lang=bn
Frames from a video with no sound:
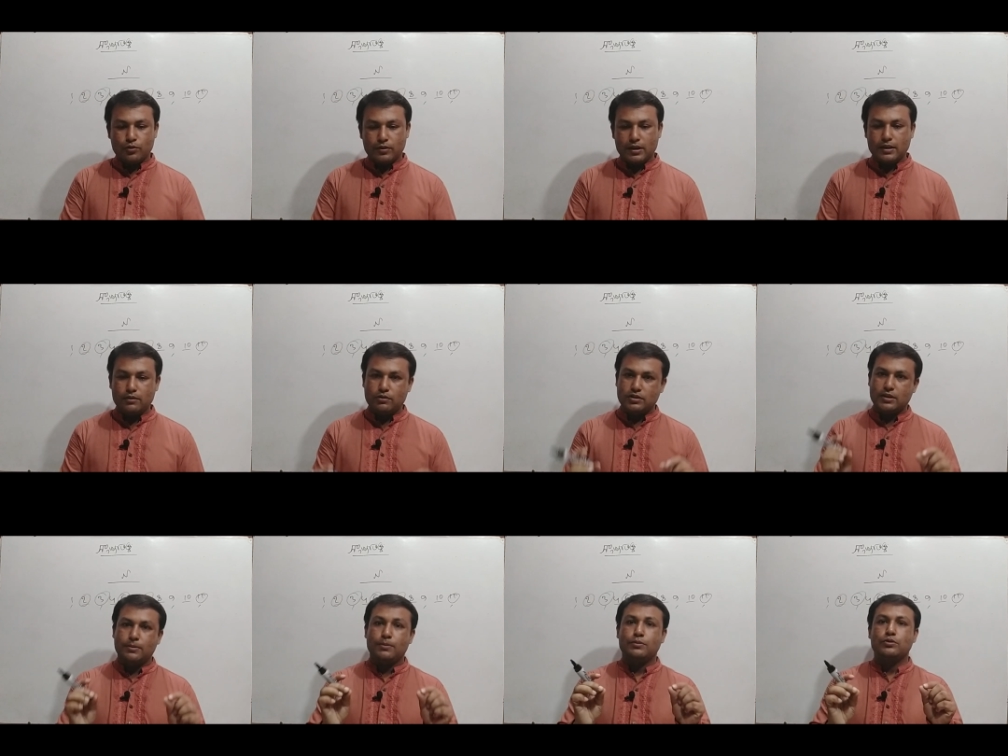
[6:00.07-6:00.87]
সংখ্যা কিন্তু
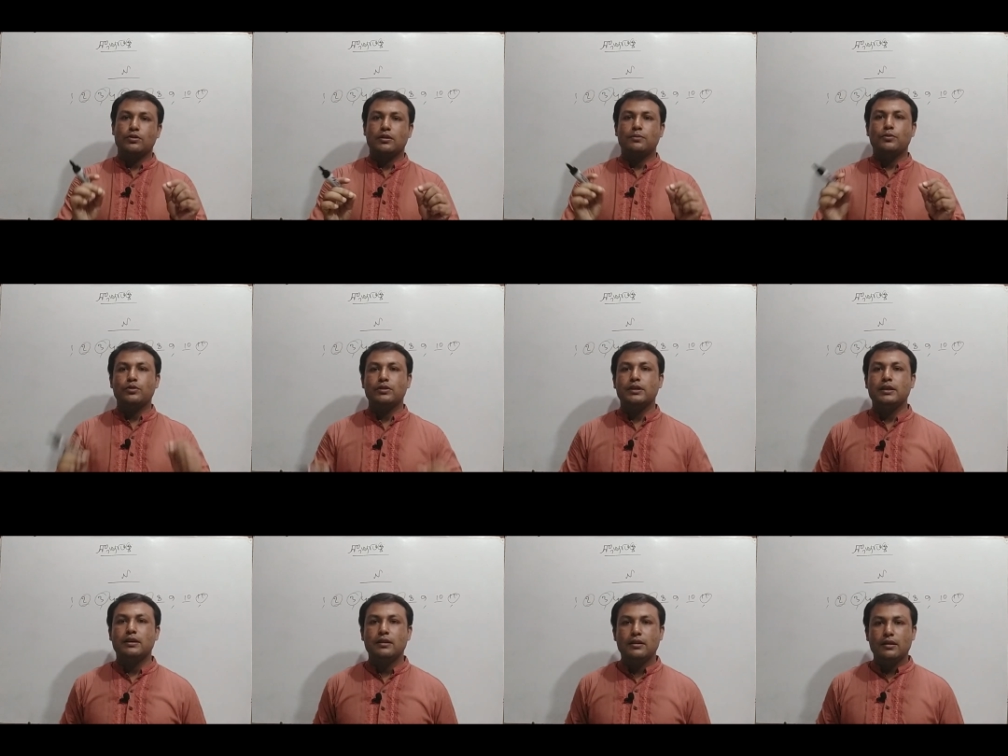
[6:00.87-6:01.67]
স্বাভাবিক সংখ্যার
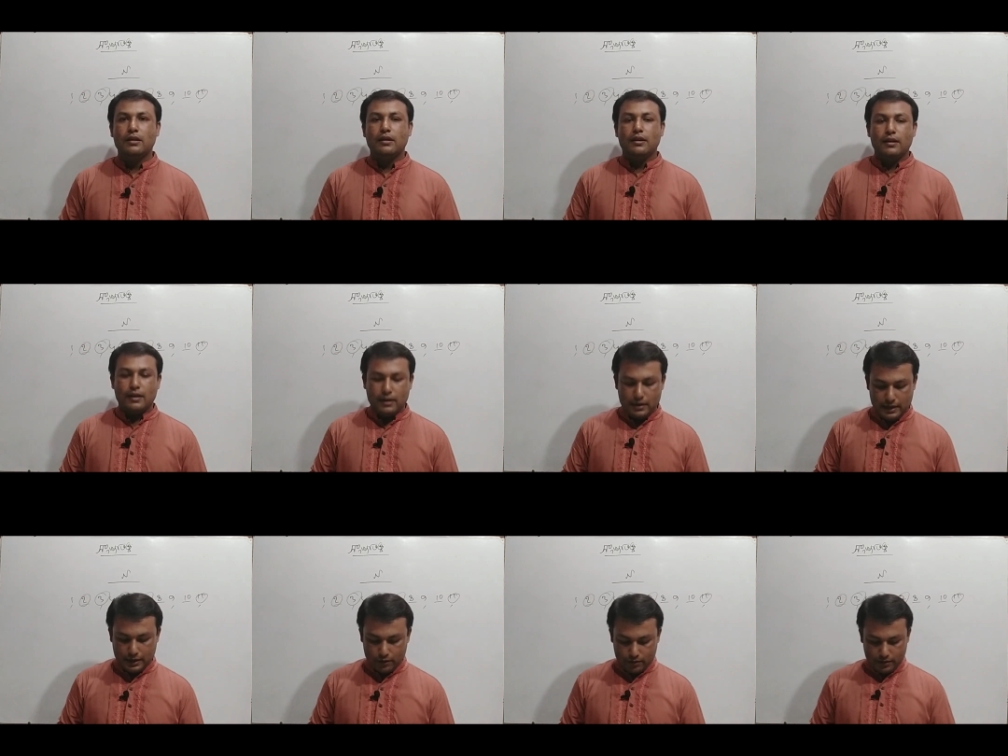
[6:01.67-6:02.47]
মধ্যেই
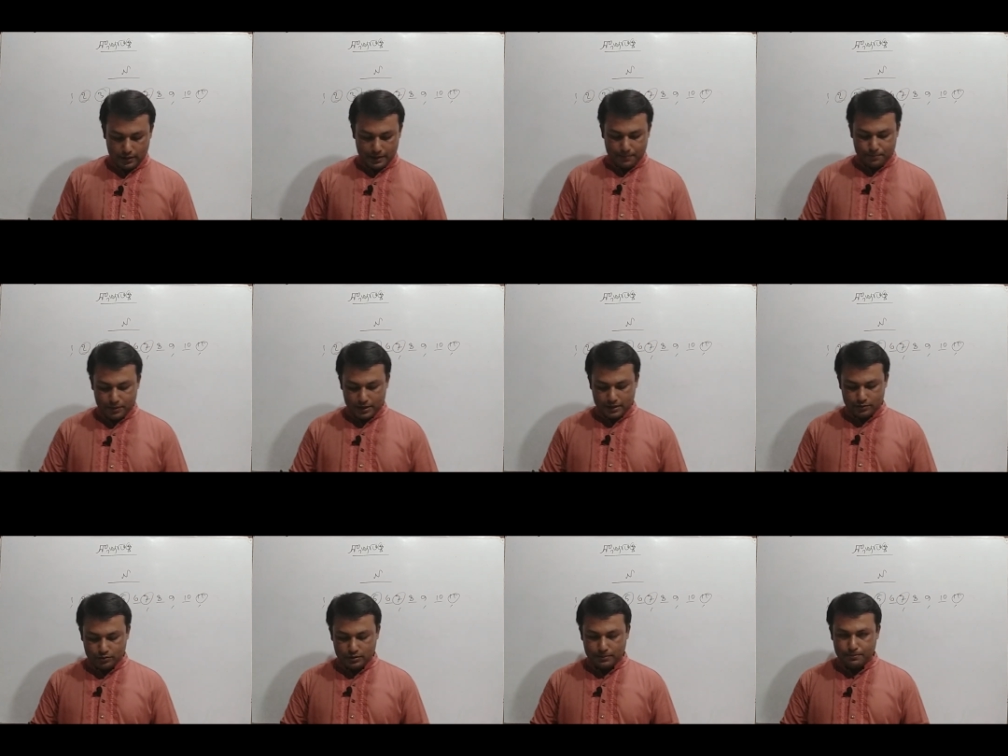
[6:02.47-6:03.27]
এখন আপনাকে
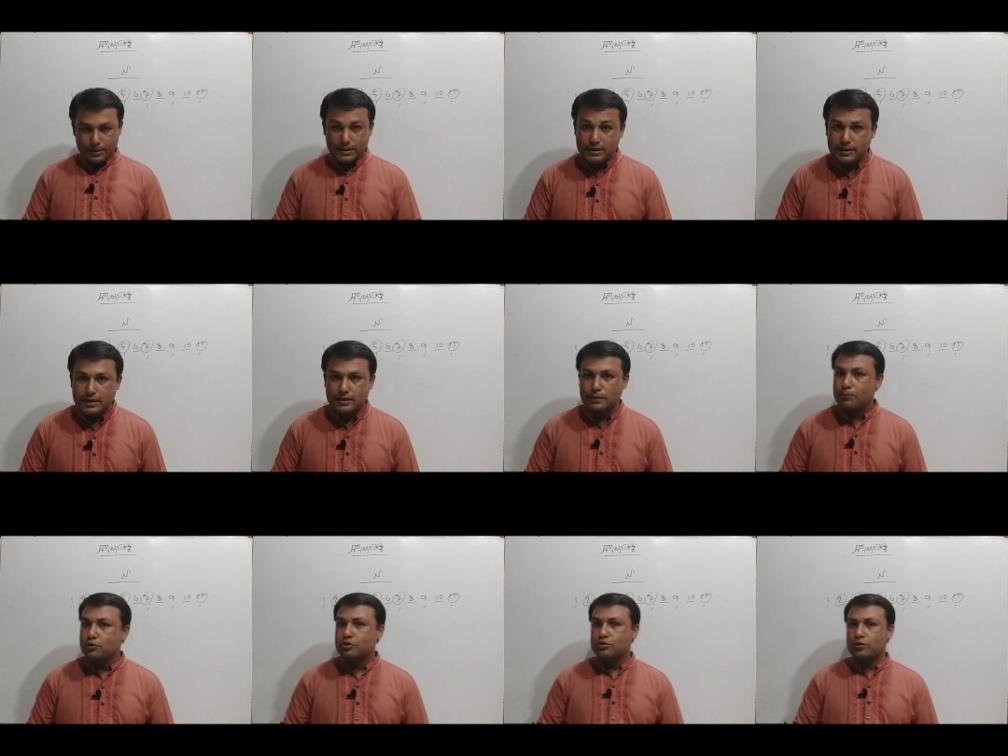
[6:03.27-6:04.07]
যদি বেসিক
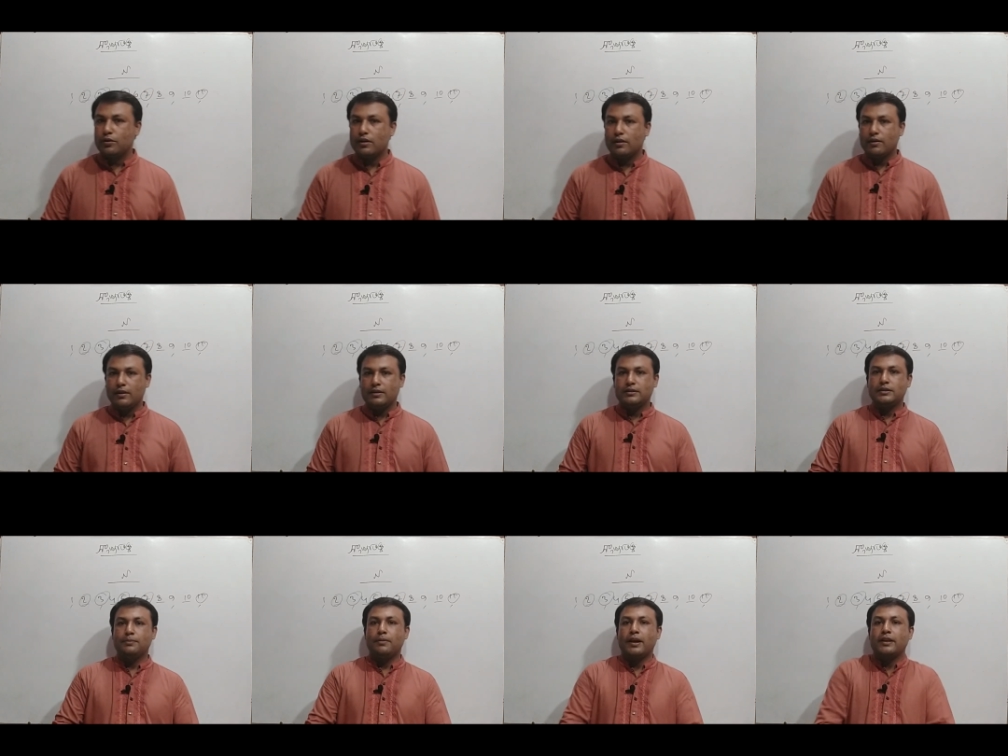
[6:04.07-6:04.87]
একটা প্রশ্ন করা হয়
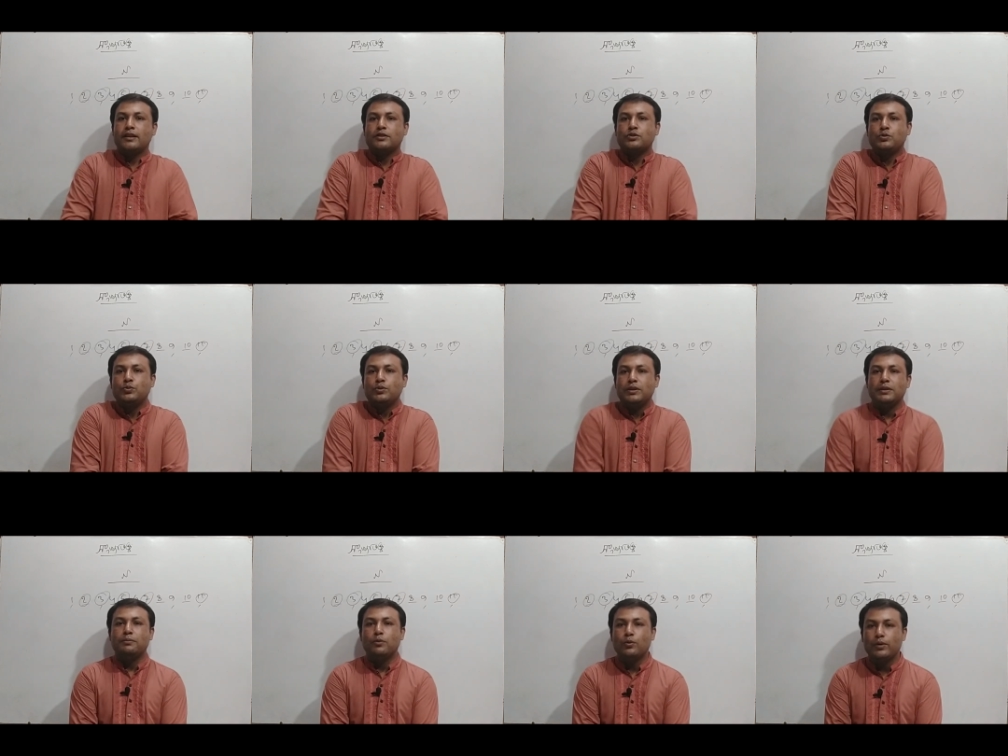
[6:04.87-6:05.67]
যে মাইনাস টু
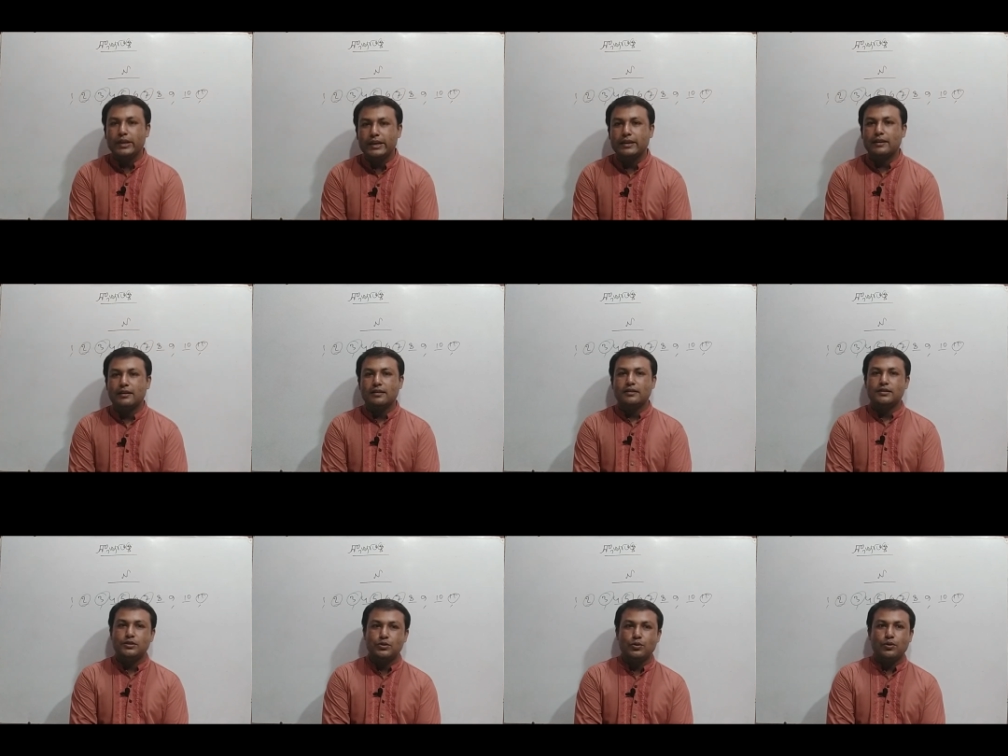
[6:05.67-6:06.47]
কি মৌলিক
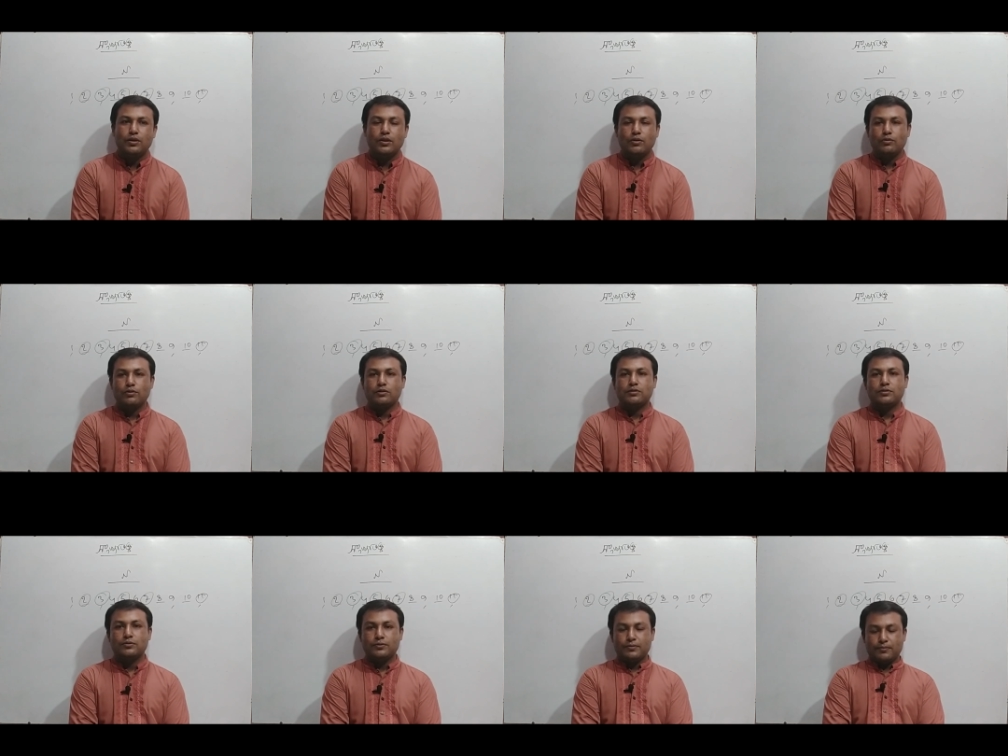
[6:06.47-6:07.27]
জোর না অন্য
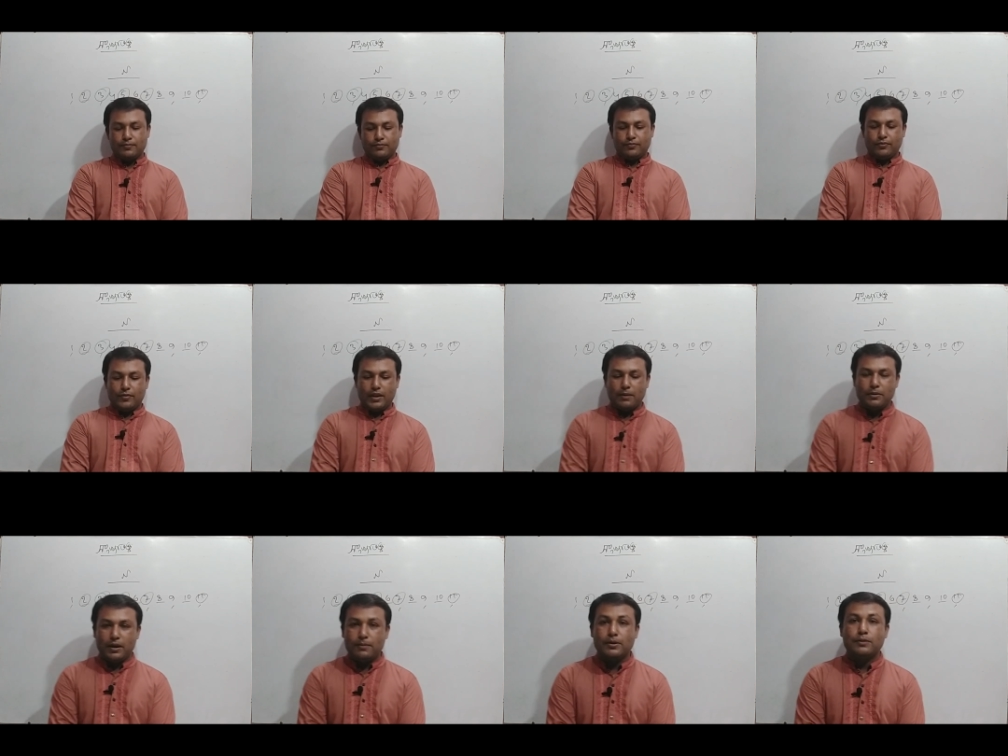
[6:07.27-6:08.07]
কিছু
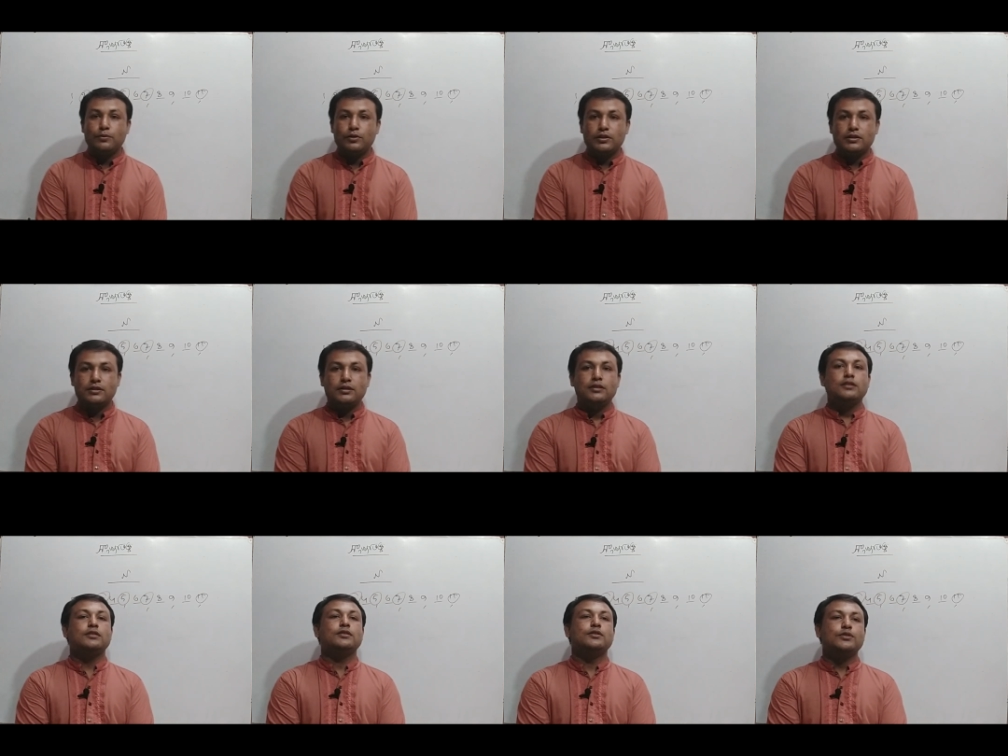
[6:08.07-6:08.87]
আমি আবার বলতেছি
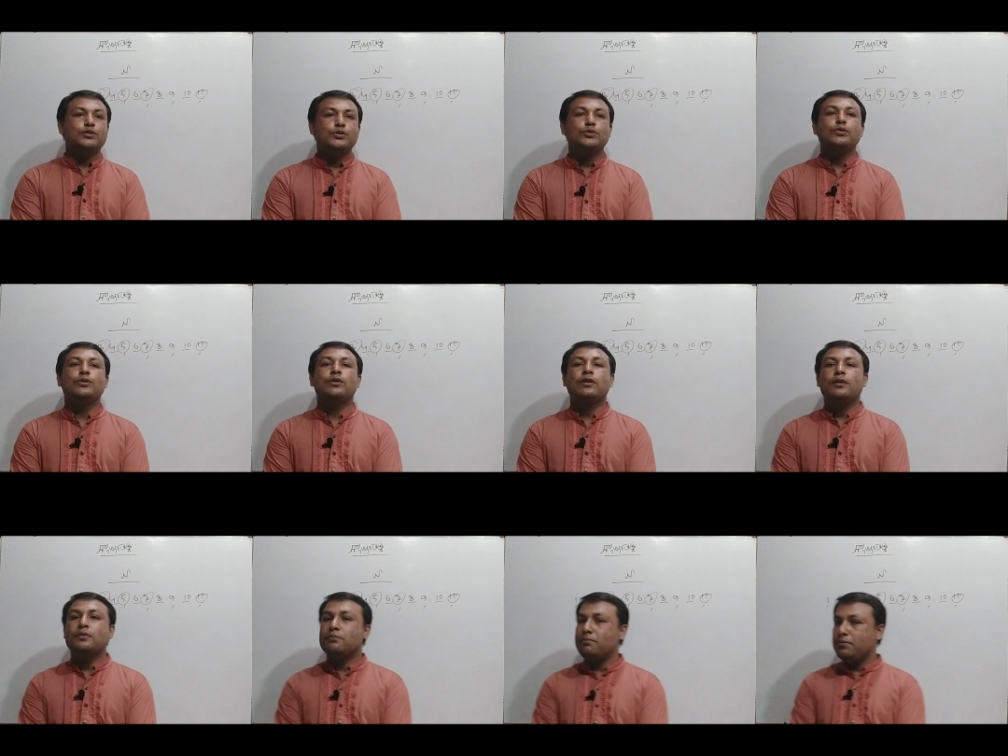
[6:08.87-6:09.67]
জোর
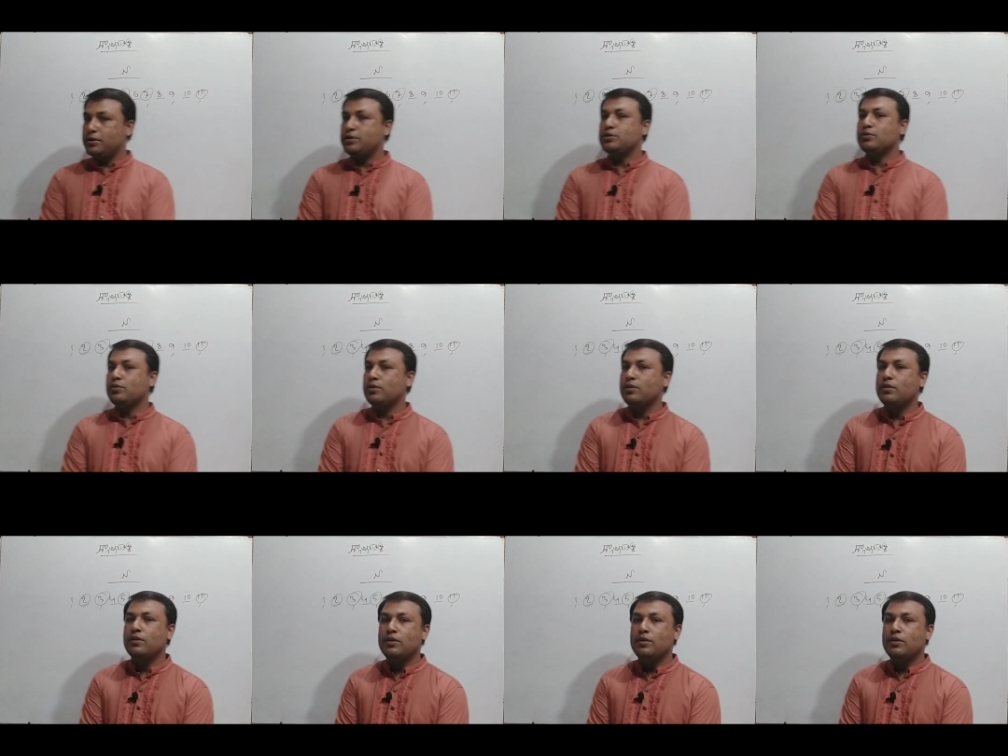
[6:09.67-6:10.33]
বিজোর